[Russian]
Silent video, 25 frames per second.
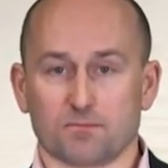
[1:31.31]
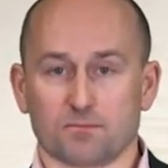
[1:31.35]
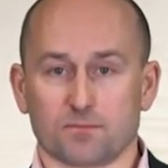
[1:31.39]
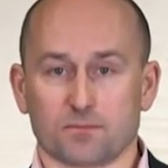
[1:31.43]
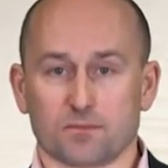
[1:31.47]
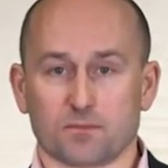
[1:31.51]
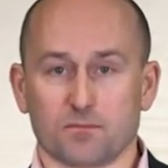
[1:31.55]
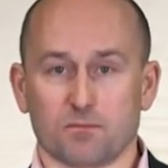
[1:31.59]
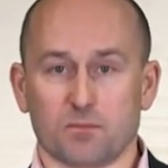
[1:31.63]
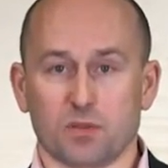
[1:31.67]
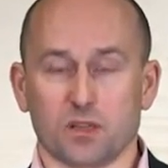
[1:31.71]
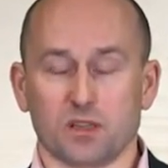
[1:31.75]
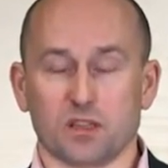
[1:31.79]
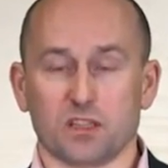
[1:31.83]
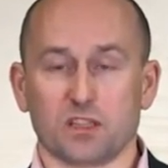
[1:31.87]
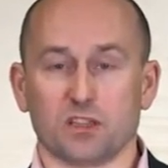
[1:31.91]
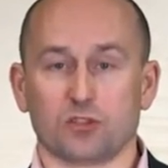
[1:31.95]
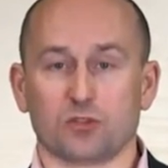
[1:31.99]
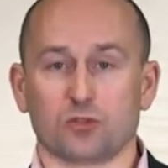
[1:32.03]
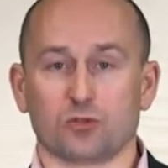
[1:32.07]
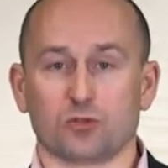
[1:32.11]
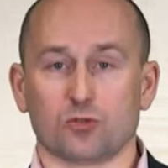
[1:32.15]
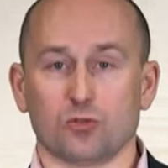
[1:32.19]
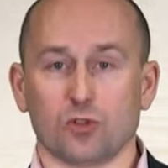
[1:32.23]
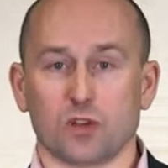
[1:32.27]
был не
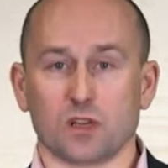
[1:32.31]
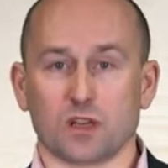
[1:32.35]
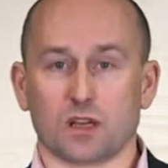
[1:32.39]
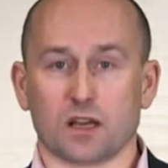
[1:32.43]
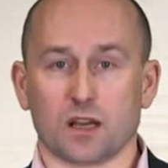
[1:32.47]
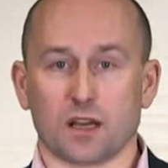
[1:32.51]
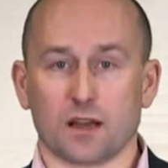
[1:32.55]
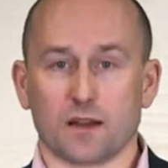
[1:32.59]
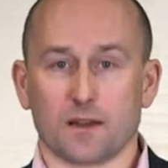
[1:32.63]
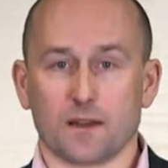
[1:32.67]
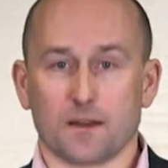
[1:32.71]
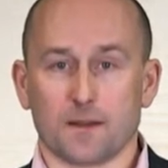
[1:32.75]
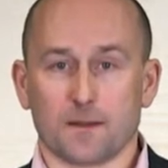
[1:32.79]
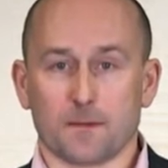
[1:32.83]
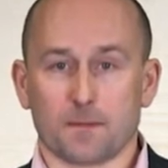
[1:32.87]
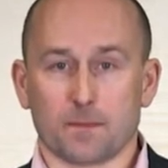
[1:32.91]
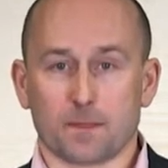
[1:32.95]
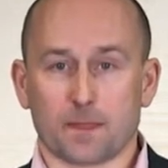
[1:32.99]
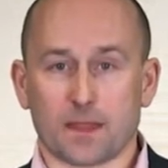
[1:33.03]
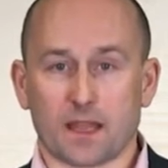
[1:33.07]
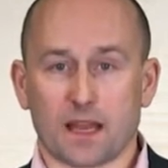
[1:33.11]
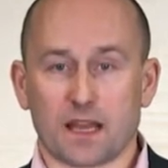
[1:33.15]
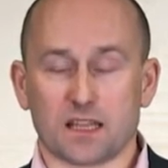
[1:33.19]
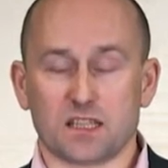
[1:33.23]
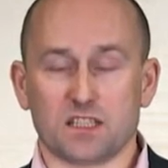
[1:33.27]
только
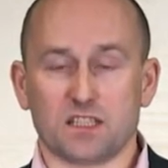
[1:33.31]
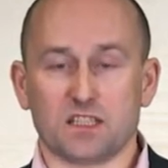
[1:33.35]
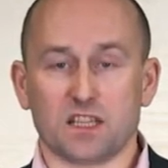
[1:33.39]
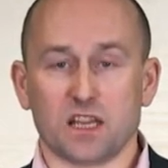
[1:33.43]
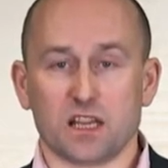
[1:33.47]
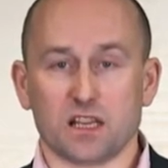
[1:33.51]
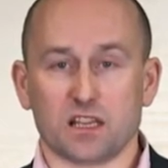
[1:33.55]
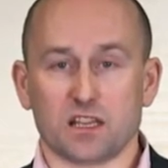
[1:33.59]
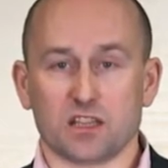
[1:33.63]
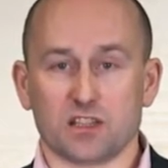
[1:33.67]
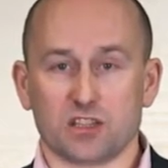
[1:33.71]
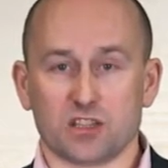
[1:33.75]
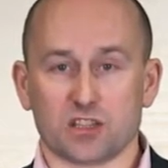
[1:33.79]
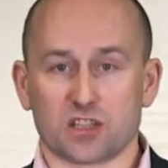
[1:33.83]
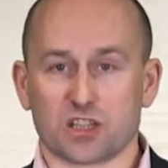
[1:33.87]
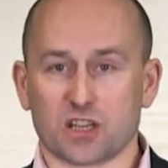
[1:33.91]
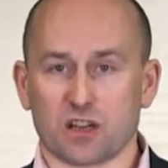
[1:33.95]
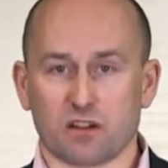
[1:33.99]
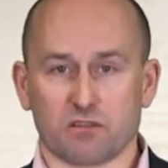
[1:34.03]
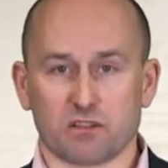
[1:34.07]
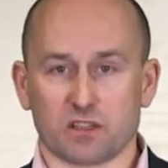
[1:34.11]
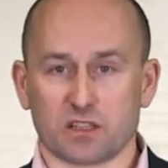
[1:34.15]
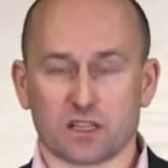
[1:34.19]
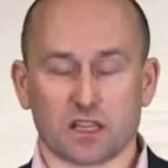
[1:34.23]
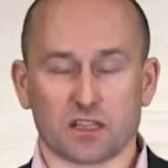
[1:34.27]
отдельной
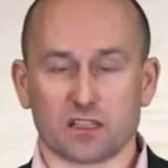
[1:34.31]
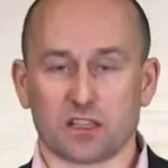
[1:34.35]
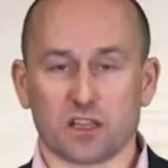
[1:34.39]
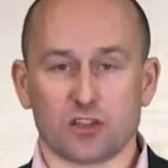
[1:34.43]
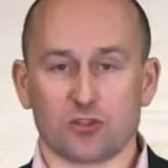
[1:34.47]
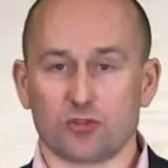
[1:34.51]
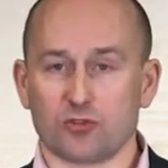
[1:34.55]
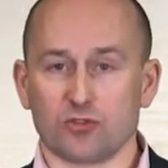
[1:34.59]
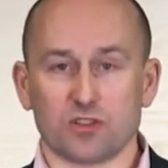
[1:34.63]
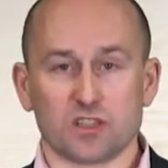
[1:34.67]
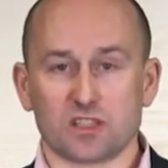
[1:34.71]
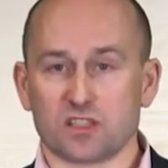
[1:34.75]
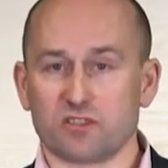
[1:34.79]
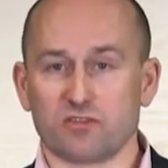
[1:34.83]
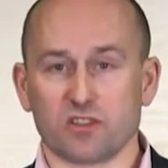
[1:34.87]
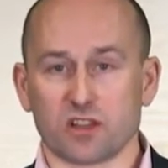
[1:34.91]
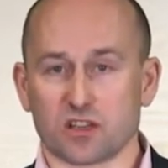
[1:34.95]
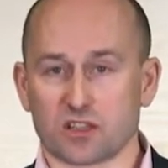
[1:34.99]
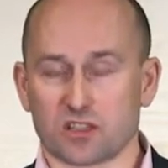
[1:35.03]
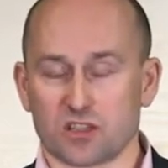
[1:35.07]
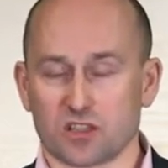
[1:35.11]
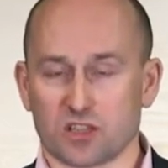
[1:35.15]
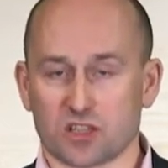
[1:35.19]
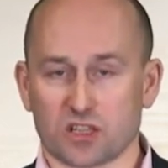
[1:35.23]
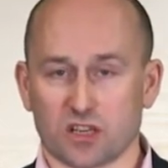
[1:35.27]
державой, тогда еще не
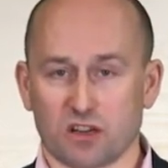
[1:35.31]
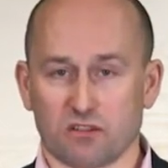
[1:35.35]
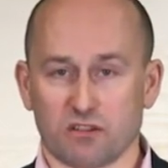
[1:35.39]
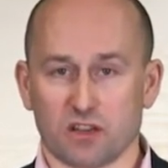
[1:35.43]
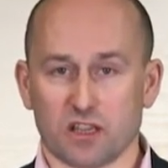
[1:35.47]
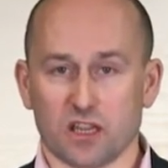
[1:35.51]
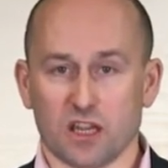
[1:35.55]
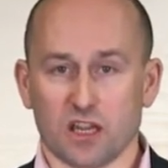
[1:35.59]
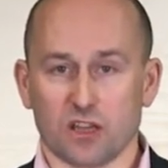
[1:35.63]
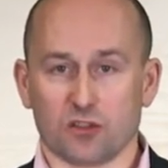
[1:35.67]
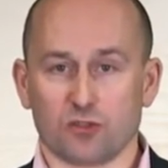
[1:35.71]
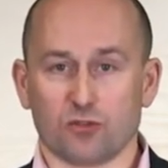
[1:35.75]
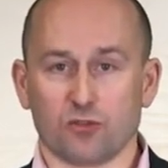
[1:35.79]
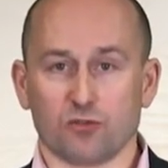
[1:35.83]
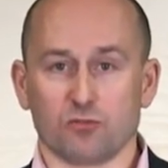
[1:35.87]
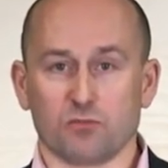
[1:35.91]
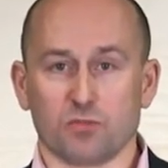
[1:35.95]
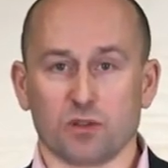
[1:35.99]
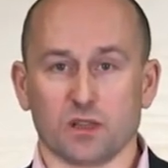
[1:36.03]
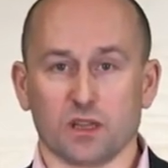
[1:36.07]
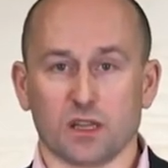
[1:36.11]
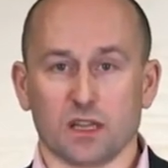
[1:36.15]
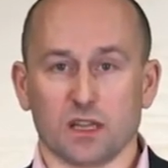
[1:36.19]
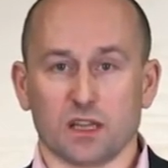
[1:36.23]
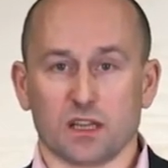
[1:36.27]
сверхдержавой, но он
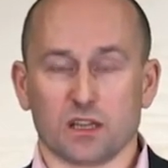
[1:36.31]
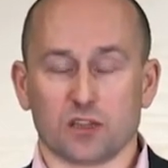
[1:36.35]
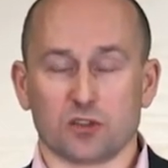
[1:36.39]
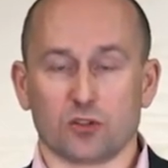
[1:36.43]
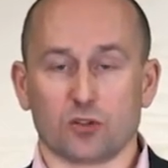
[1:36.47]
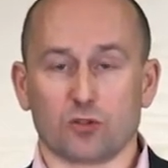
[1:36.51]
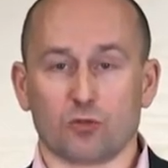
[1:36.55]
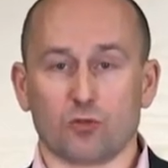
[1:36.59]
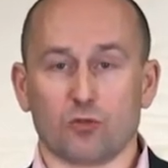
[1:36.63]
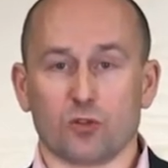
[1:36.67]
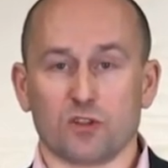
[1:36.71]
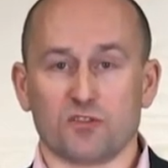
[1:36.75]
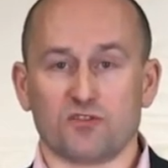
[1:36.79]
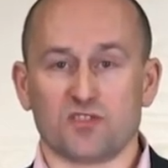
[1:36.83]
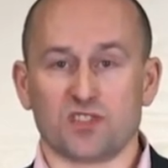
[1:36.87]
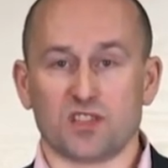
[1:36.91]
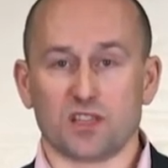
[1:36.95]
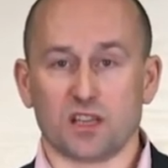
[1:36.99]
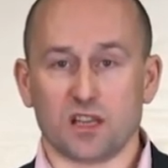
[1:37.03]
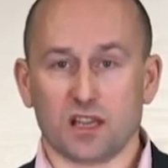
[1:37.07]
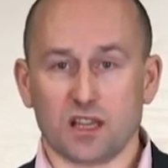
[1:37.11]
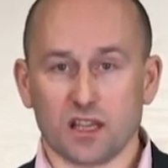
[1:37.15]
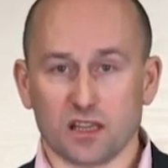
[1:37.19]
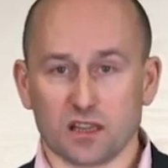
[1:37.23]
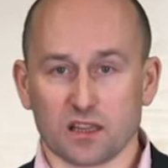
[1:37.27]
был другой
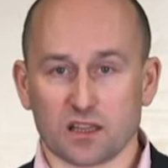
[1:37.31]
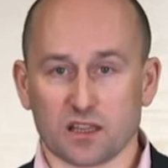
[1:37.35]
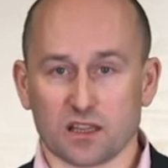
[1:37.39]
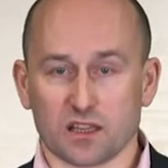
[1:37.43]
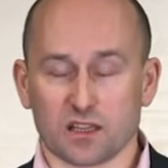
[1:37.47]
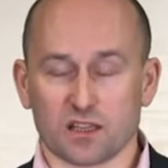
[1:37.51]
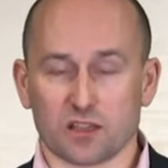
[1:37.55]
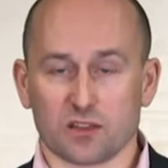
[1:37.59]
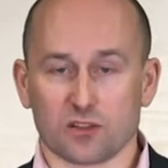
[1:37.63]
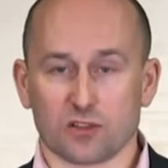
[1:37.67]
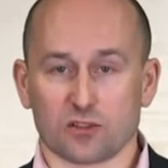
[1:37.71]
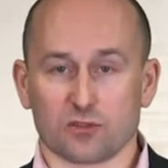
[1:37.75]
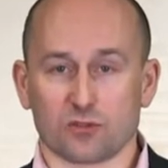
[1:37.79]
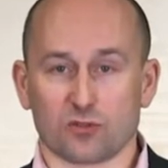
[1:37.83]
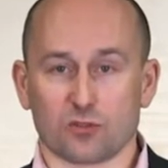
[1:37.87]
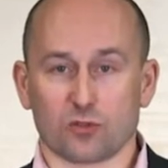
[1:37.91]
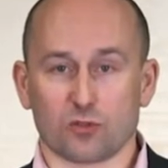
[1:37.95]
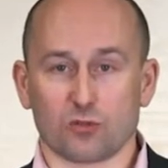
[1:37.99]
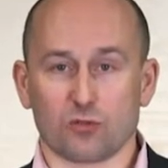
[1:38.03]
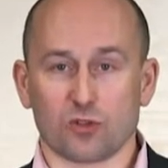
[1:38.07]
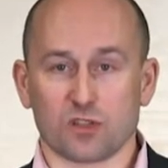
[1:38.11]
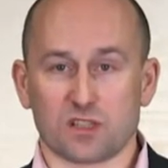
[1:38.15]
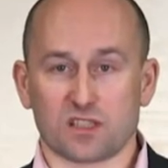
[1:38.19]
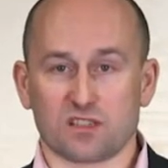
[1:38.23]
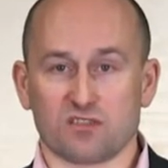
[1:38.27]
вселенной,
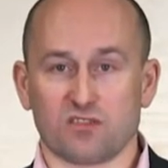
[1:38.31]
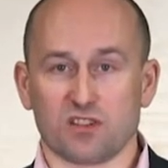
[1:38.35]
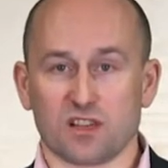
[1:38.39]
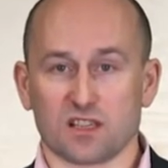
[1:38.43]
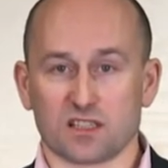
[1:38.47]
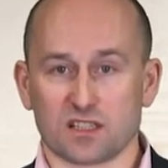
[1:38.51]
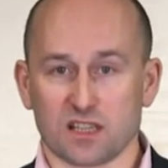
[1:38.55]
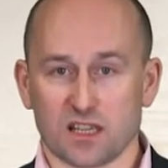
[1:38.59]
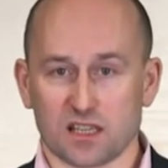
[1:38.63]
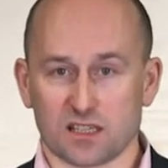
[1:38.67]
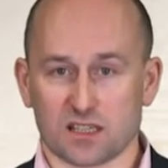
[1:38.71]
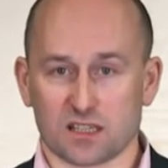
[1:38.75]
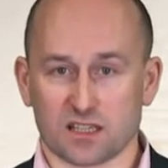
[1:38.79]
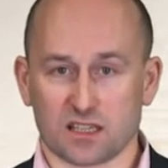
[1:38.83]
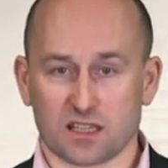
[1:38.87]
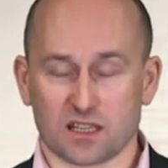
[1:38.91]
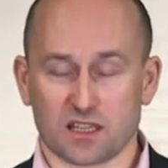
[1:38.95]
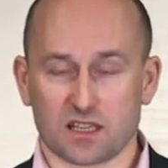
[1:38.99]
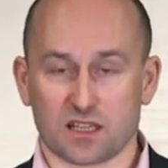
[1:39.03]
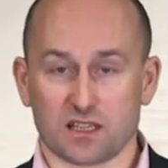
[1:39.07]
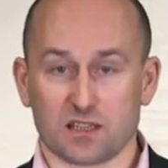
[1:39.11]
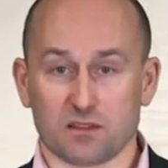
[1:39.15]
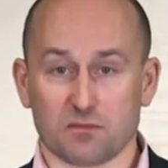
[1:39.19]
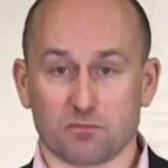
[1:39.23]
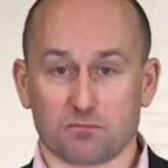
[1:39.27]
другой цивилизацией,
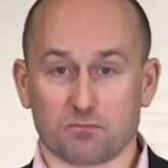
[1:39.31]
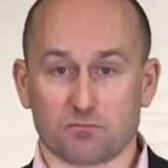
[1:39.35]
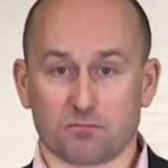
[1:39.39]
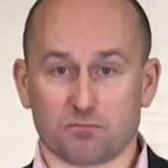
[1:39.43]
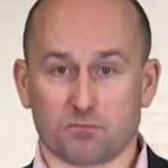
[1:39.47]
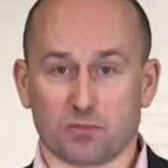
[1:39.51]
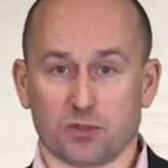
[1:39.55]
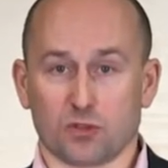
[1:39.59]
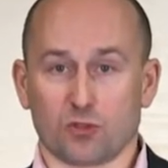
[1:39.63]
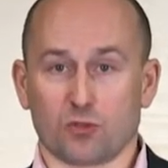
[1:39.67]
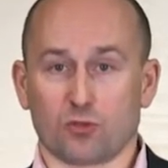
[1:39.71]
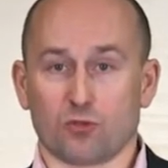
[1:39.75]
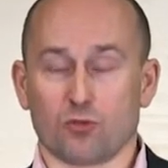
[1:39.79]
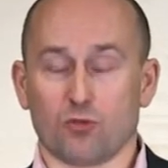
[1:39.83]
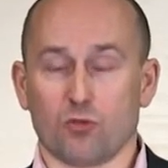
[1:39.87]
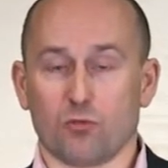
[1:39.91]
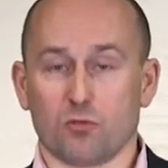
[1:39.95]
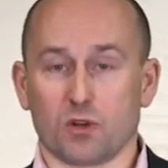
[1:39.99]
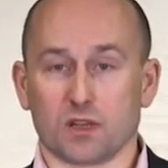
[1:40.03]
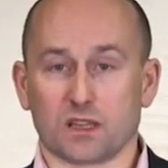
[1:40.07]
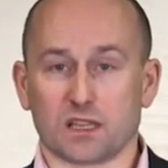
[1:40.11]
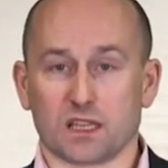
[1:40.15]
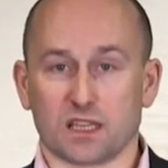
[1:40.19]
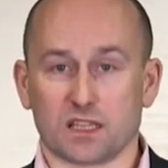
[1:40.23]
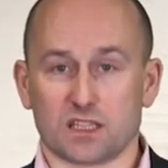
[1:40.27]
где
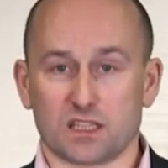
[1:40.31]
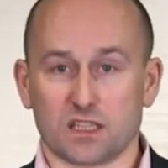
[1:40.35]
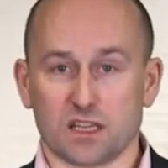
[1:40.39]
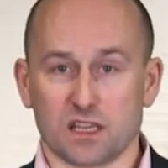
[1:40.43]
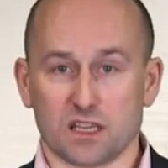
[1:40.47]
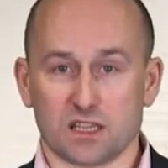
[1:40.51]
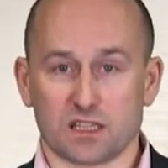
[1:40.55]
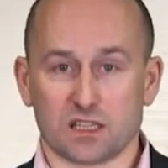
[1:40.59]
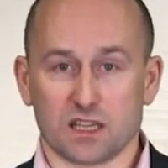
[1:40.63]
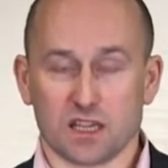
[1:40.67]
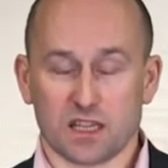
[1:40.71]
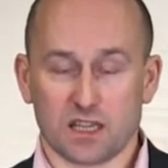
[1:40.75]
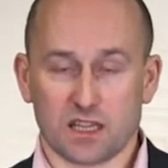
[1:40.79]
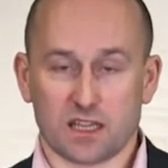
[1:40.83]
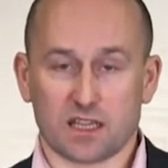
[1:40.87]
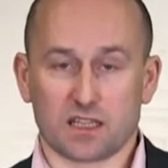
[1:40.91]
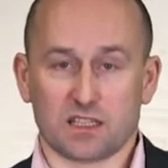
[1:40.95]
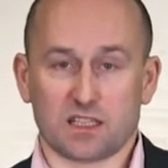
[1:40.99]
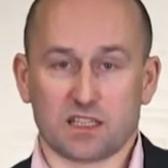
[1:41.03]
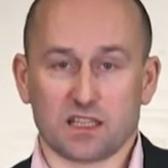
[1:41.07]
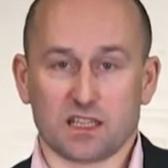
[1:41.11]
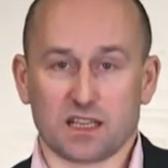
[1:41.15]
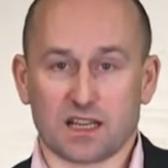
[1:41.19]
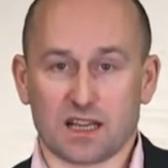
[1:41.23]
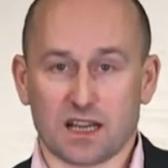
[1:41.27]
по-другому относились и
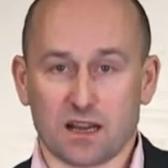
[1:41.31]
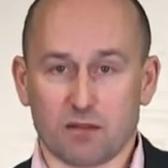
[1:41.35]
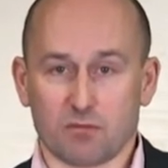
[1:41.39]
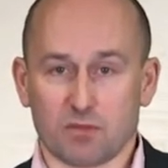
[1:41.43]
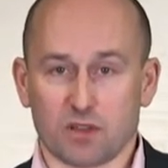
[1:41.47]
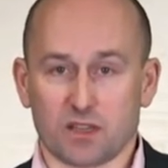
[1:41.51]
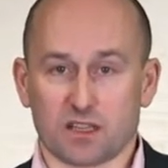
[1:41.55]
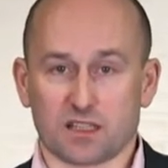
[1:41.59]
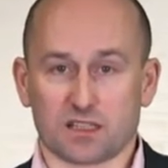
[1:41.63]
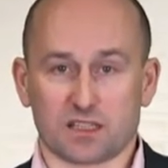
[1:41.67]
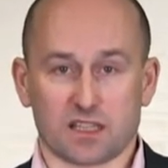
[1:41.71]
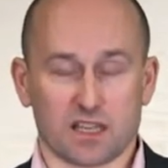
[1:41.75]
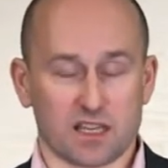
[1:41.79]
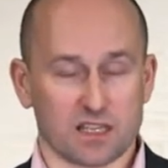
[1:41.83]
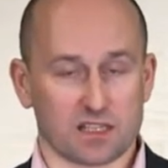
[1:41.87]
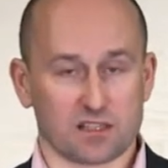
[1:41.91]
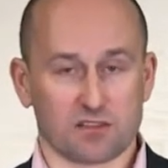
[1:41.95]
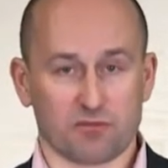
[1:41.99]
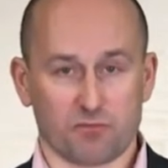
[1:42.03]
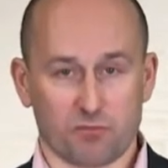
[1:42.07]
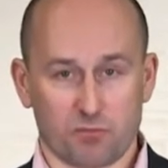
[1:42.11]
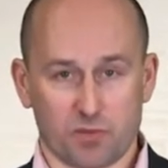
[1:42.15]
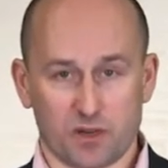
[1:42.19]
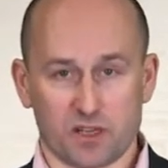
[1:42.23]
к деньгам, и к средствам